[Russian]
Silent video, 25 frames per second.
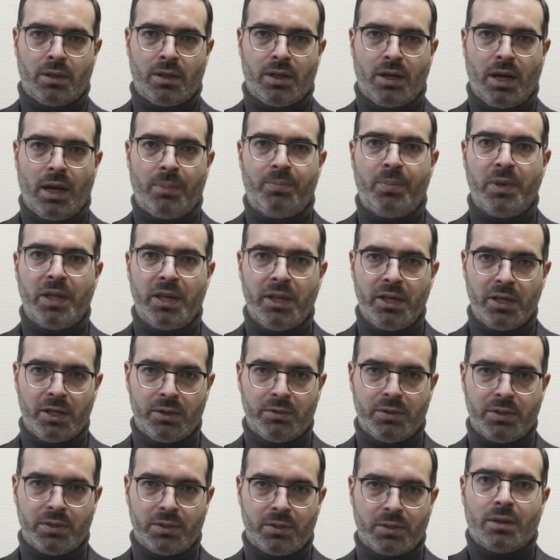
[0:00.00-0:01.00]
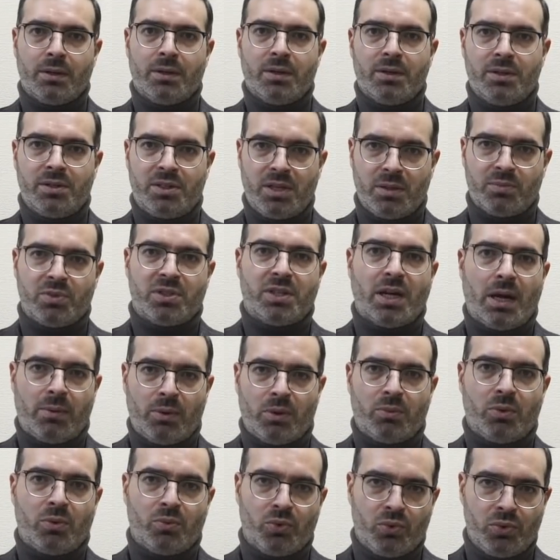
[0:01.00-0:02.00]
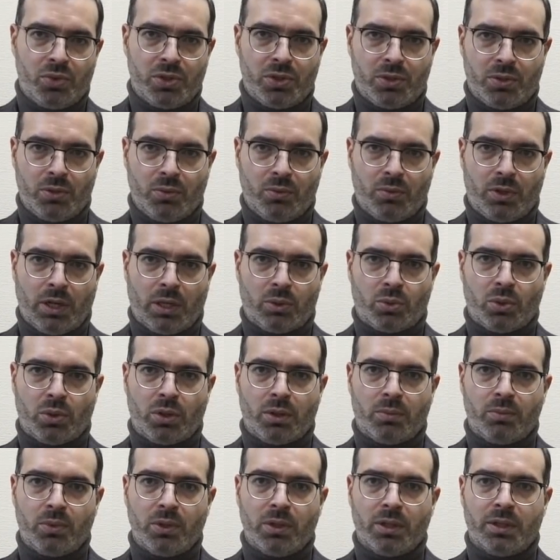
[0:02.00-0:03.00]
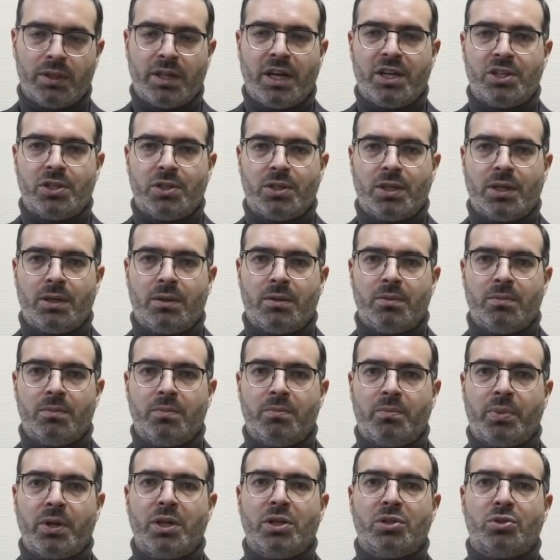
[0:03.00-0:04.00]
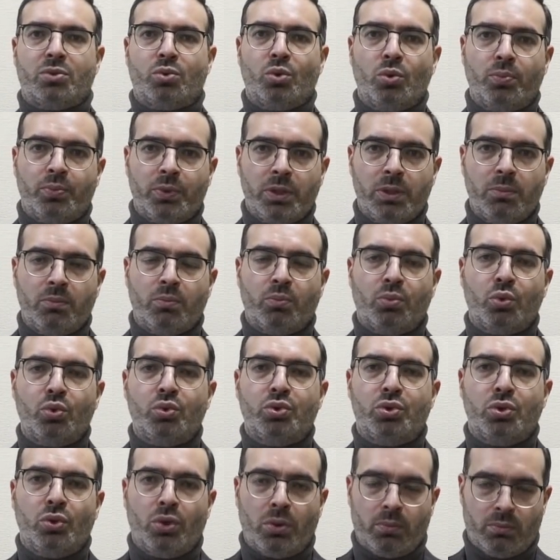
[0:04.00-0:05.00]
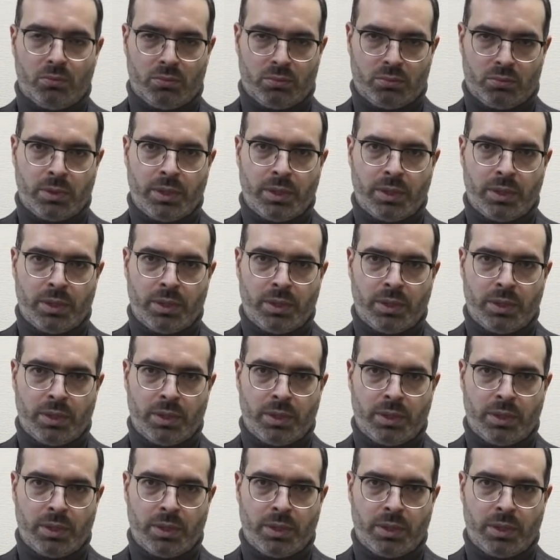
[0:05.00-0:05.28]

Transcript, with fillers: оперировать тем самым имуществом, которое было нажито преступным путем.